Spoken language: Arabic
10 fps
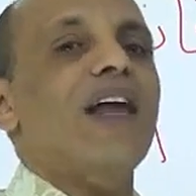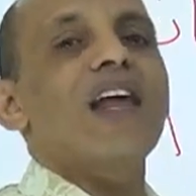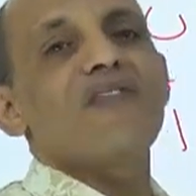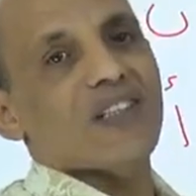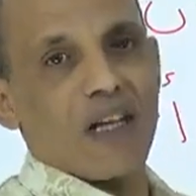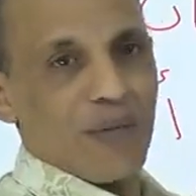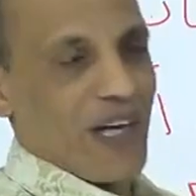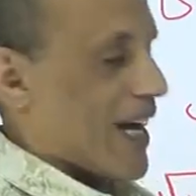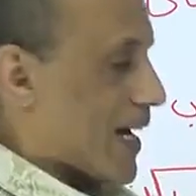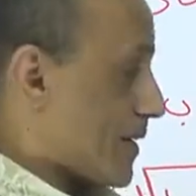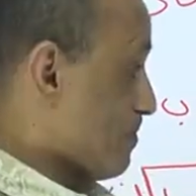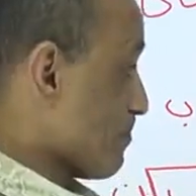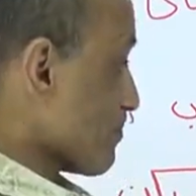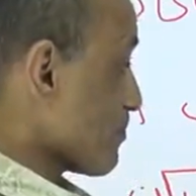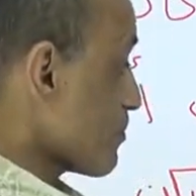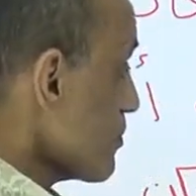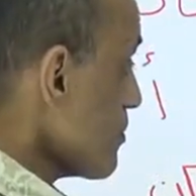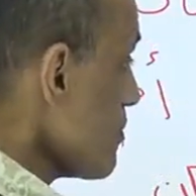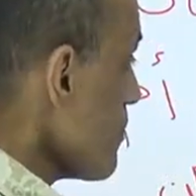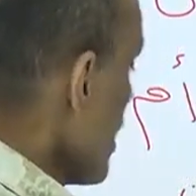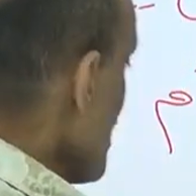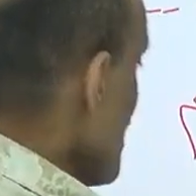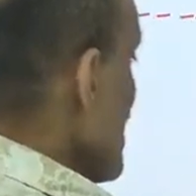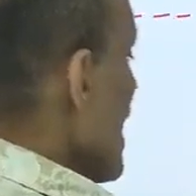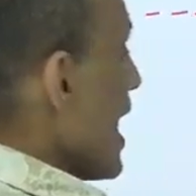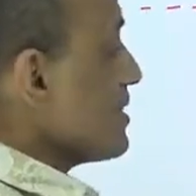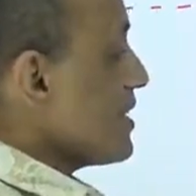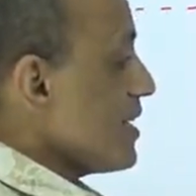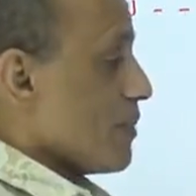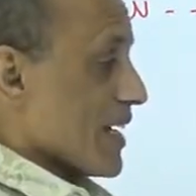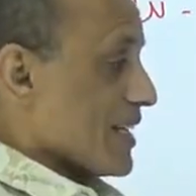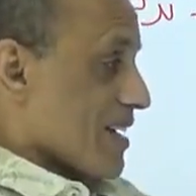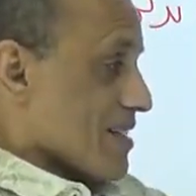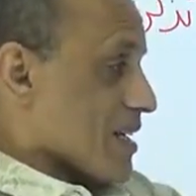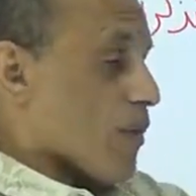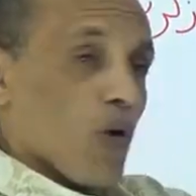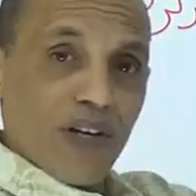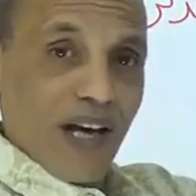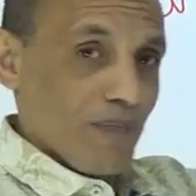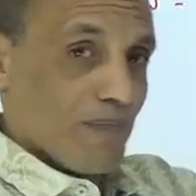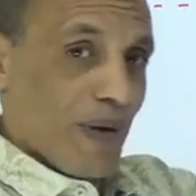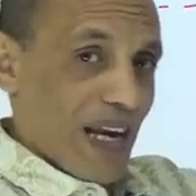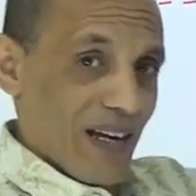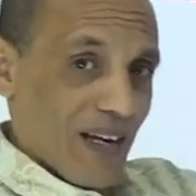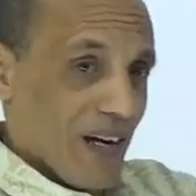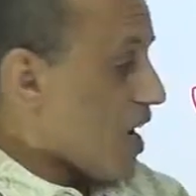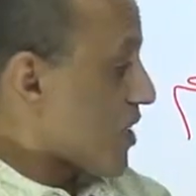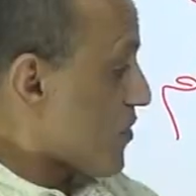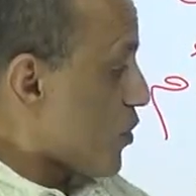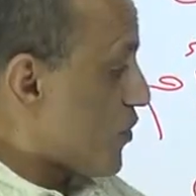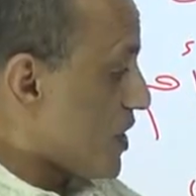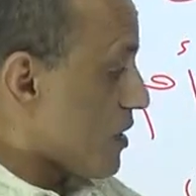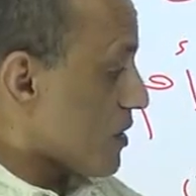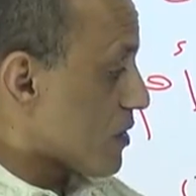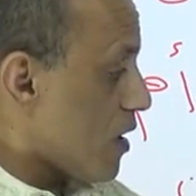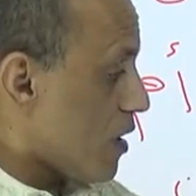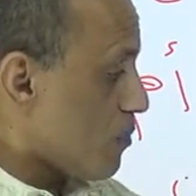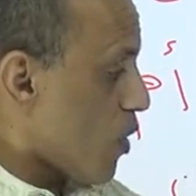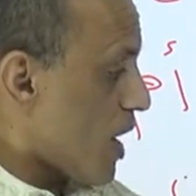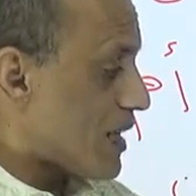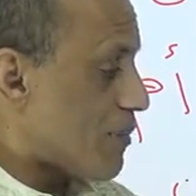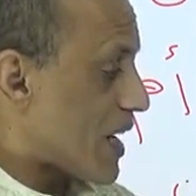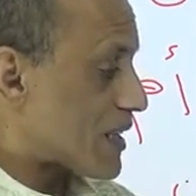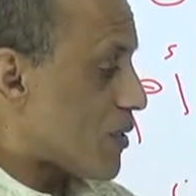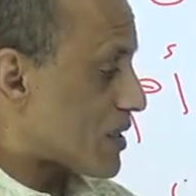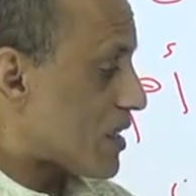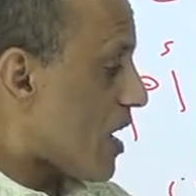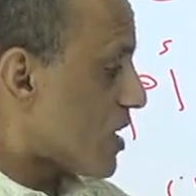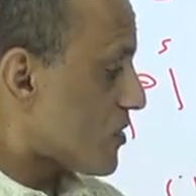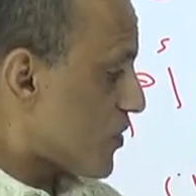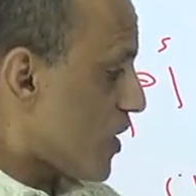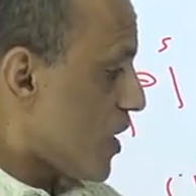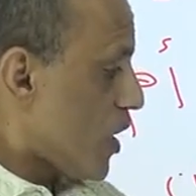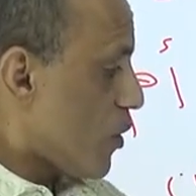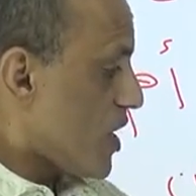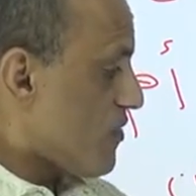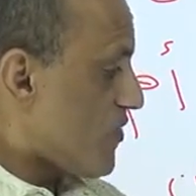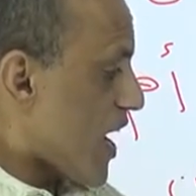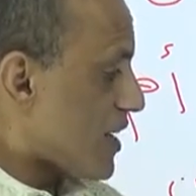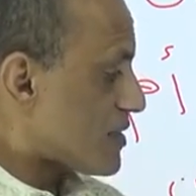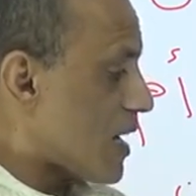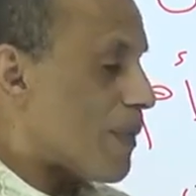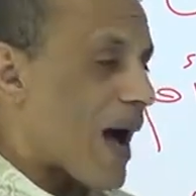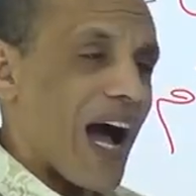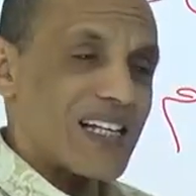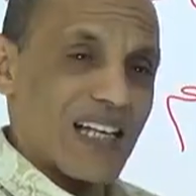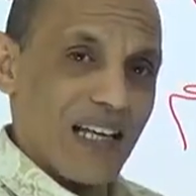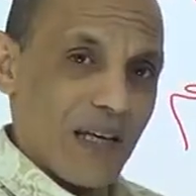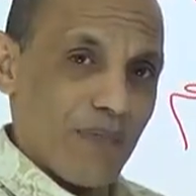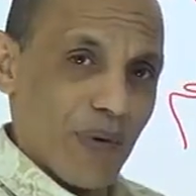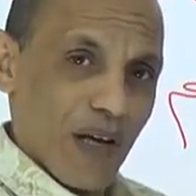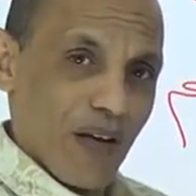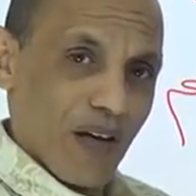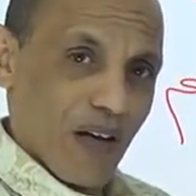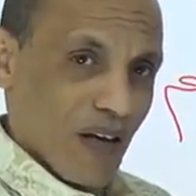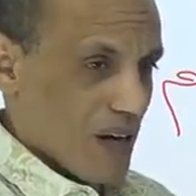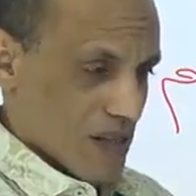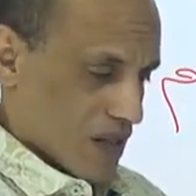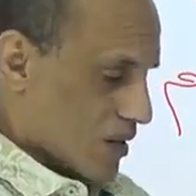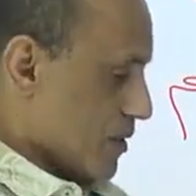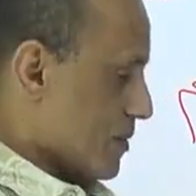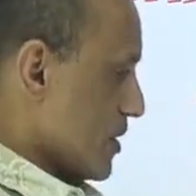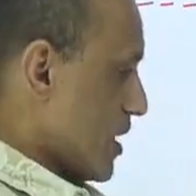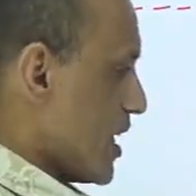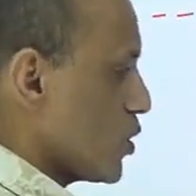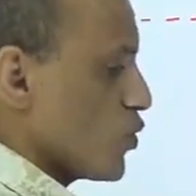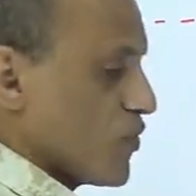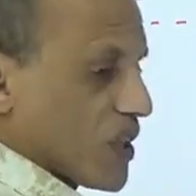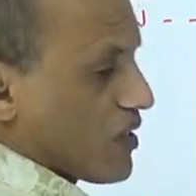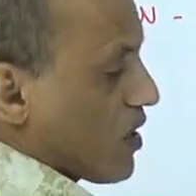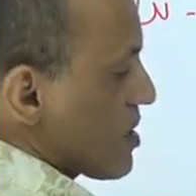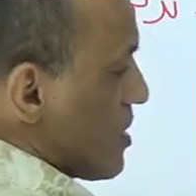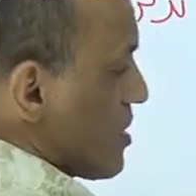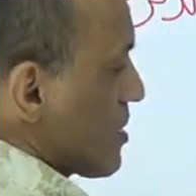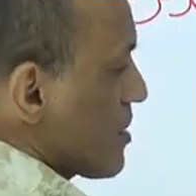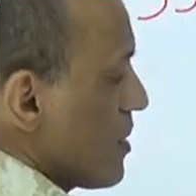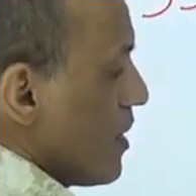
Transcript: عليها في اكتر من حاجه عندي يبقى كده زي ما قلنا بل حرف يفيد الاضراب وهو اداه من ادوات العطف وينفع تبع اساليب القصر التي تفيد التخصيص